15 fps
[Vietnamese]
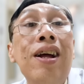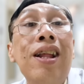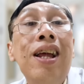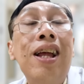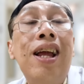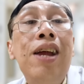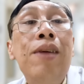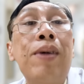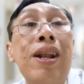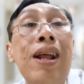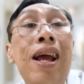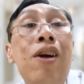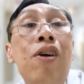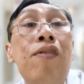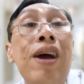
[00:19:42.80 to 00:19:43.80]
thì khi mà
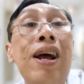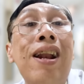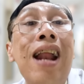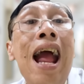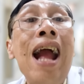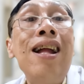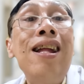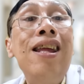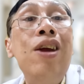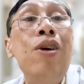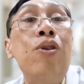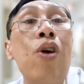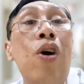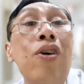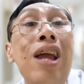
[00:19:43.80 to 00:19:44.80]
thấy có vẻ rác
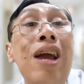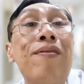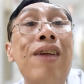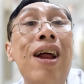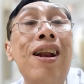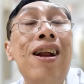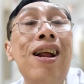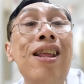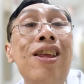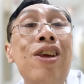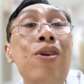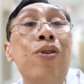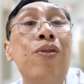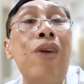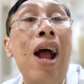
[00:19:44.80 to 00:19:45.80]
nhiều dọn dẹp ra rất là
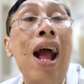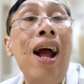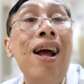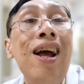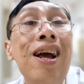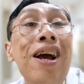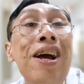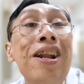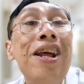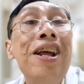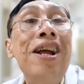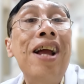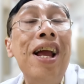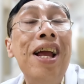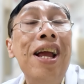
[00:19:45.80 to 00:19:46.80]
nhiều rác
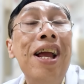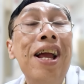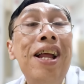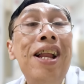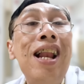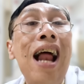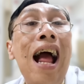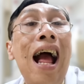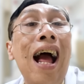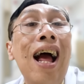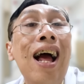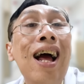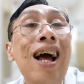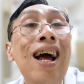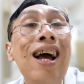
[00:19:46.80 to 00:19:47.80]
thì nghĩ ra
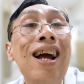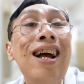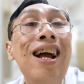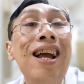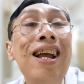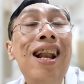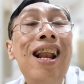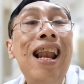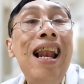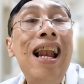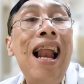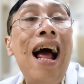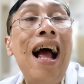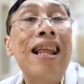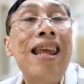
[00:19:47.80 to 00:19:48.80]
nghĩ
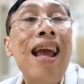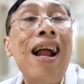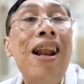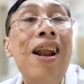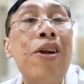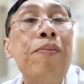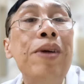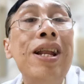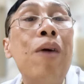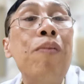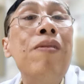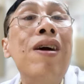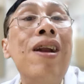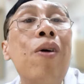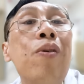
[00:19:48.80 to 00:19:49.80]
là chắc là nó bị
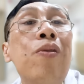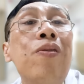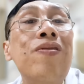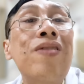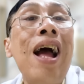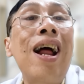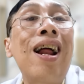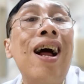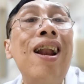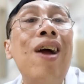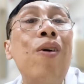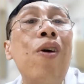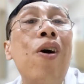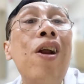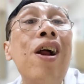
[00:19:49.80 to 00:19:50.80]
đông ở đâu tắc ở
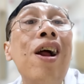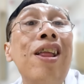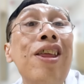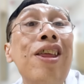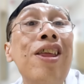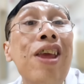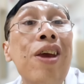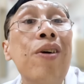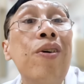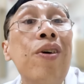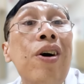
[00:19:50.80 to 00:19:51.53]
đâu đó rất là nhiều